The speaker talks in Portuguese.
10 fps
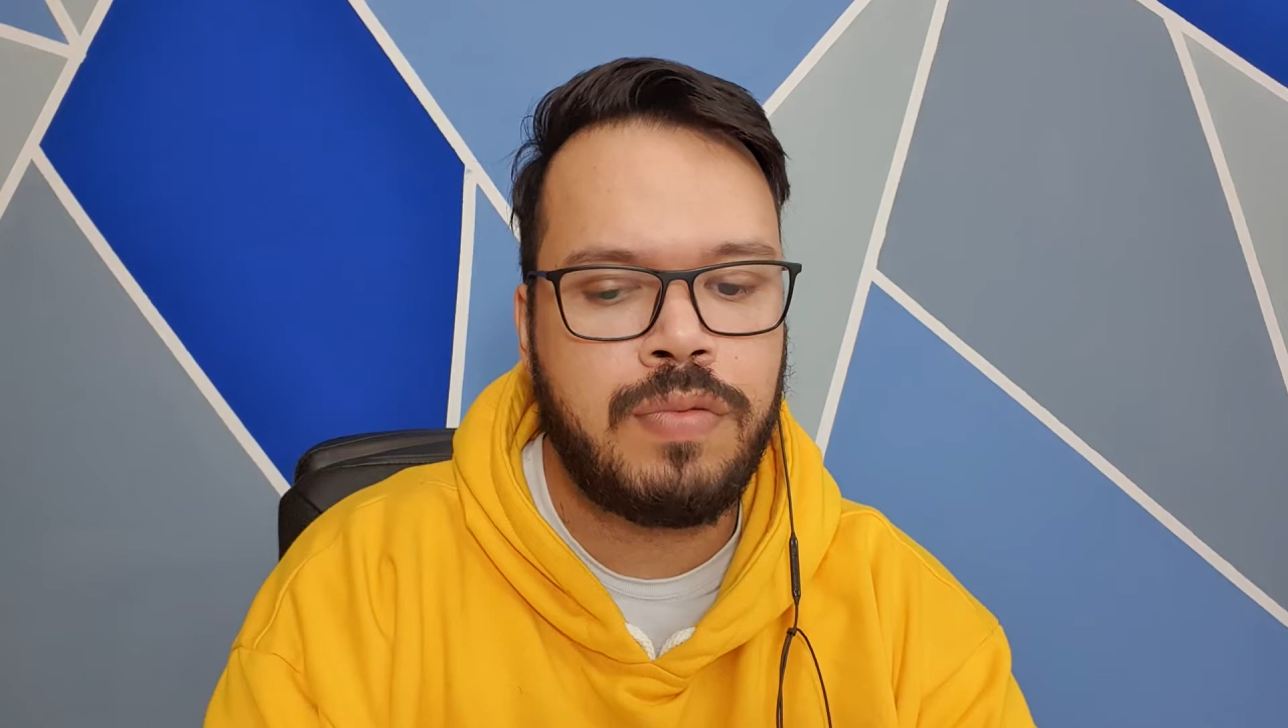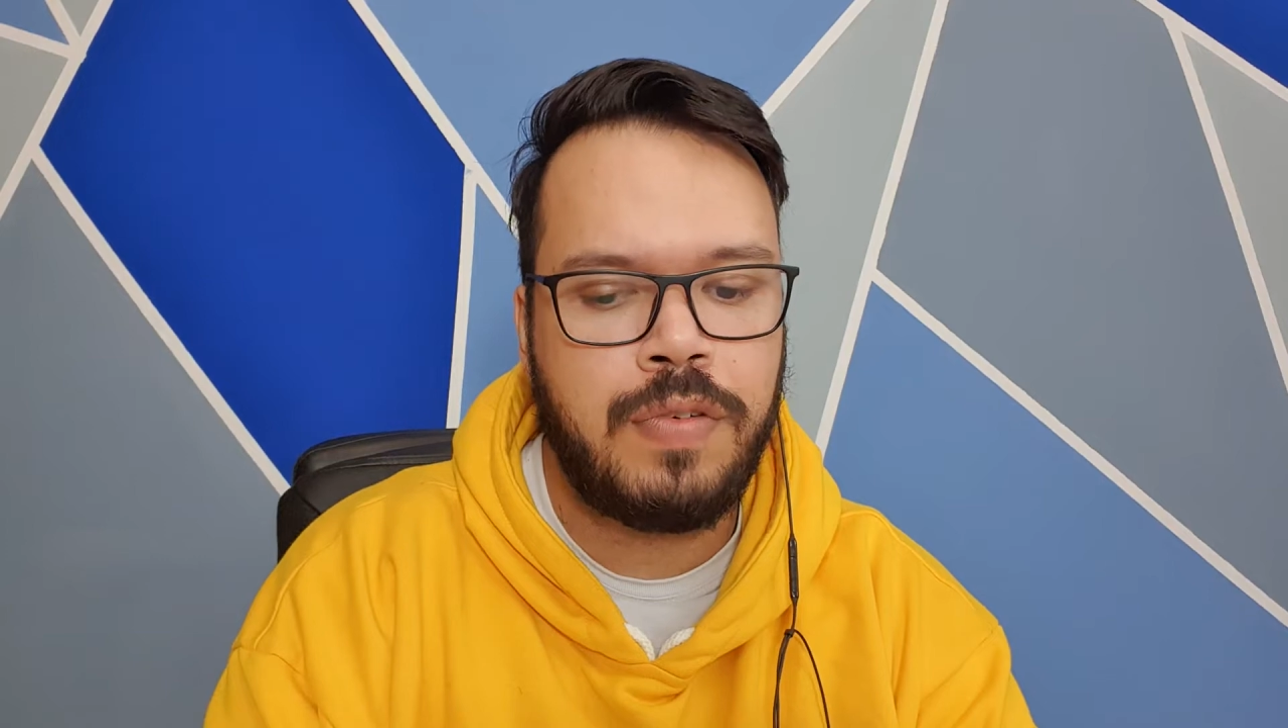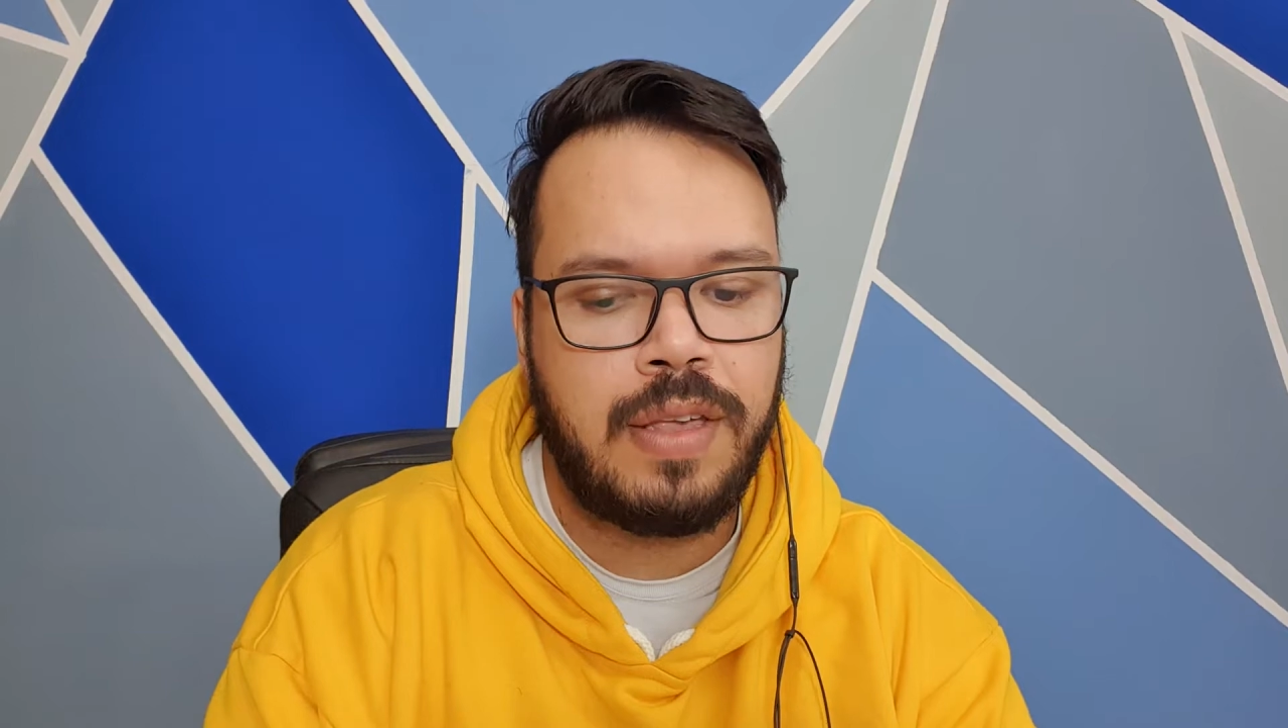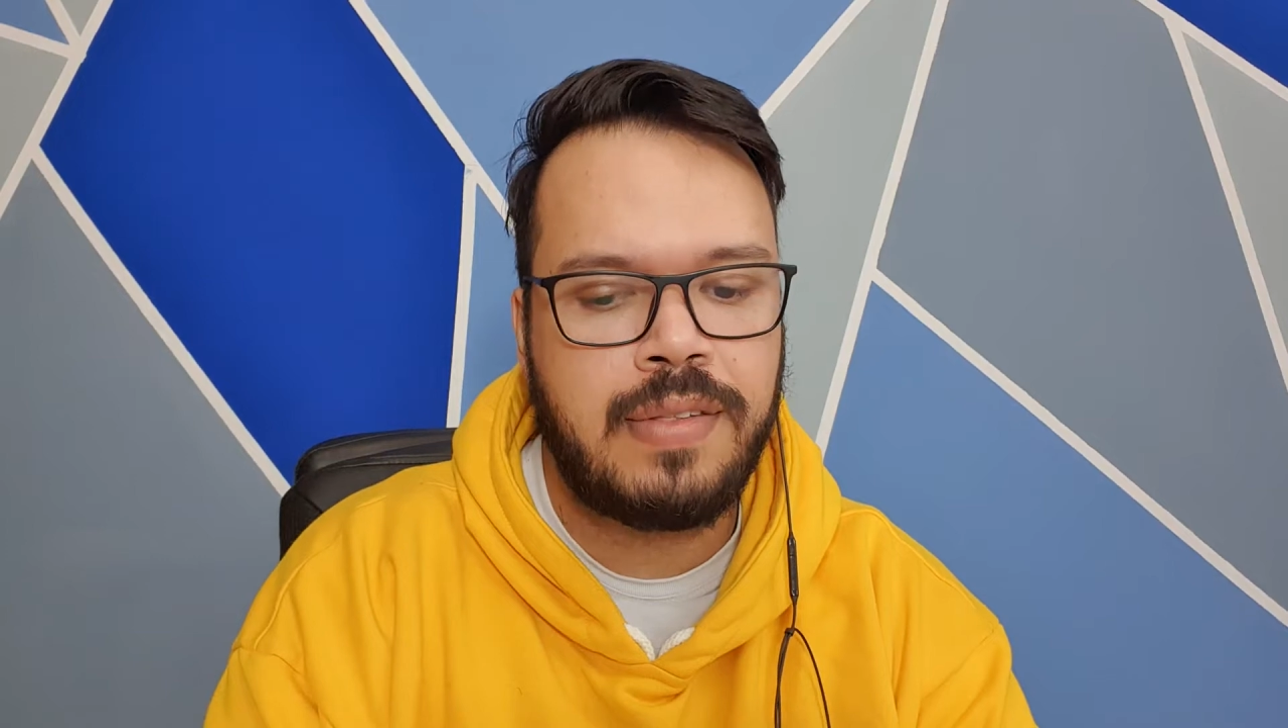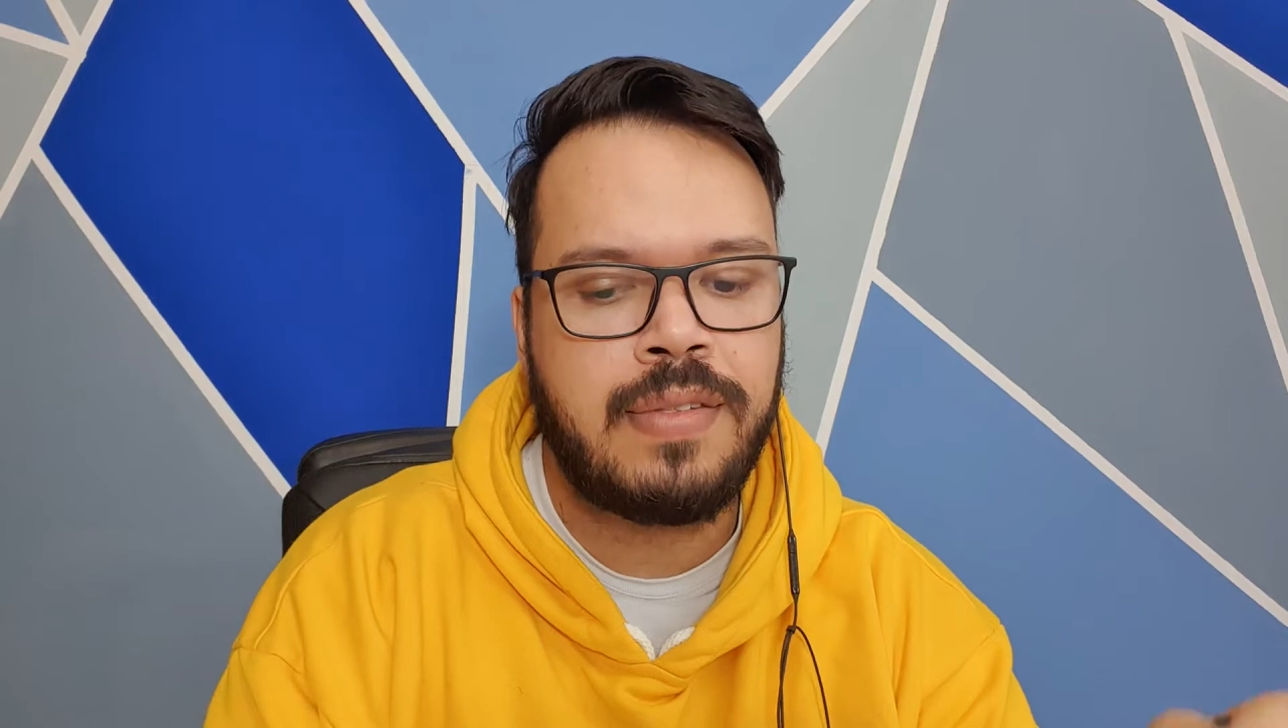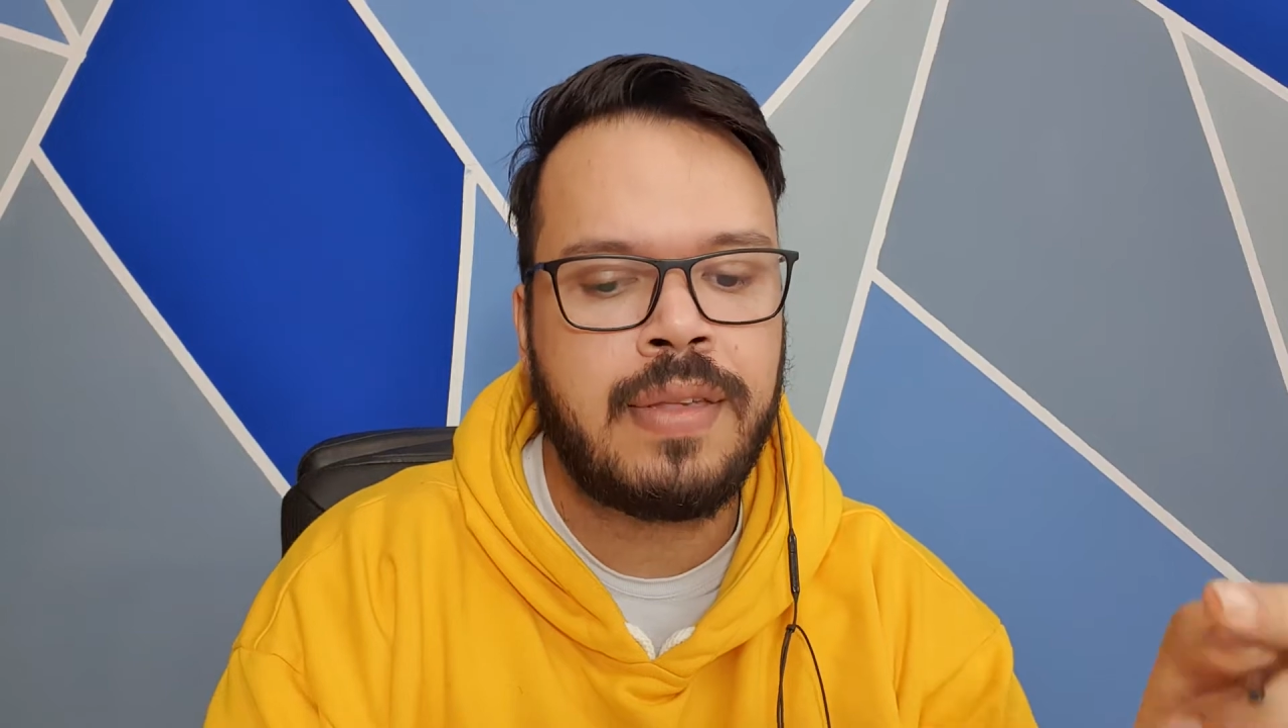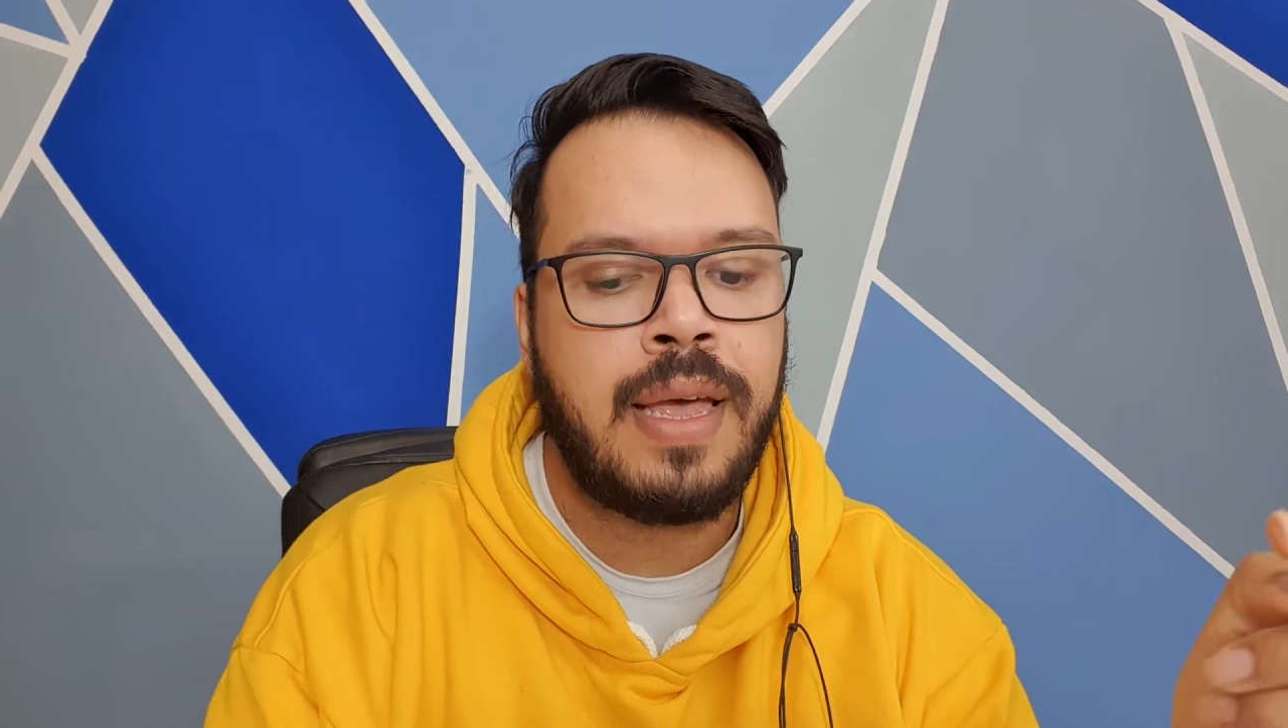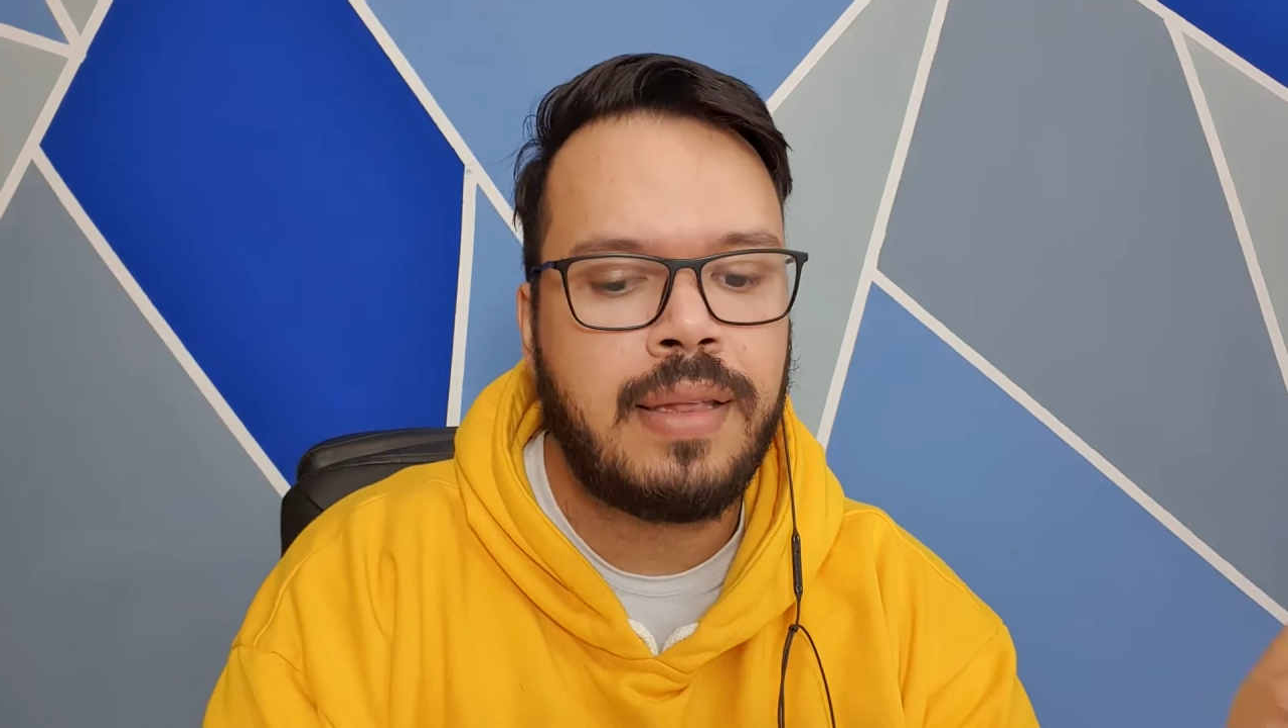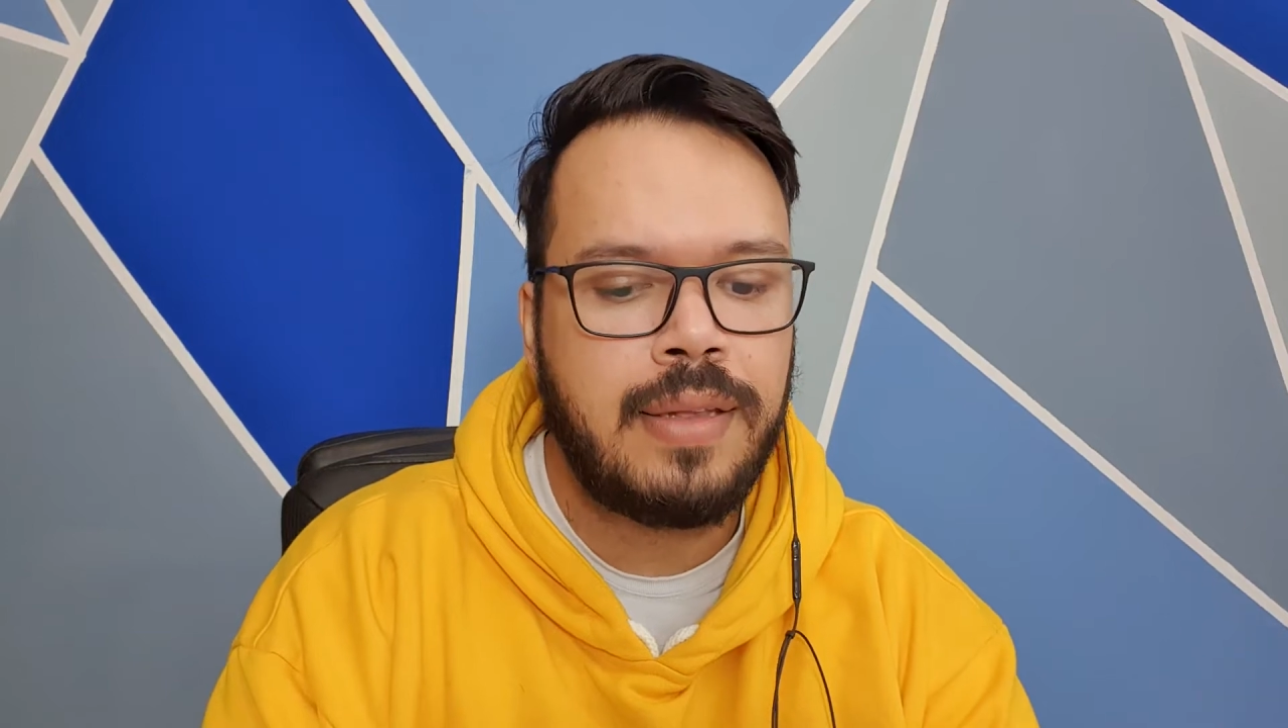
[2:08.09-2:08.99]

vezes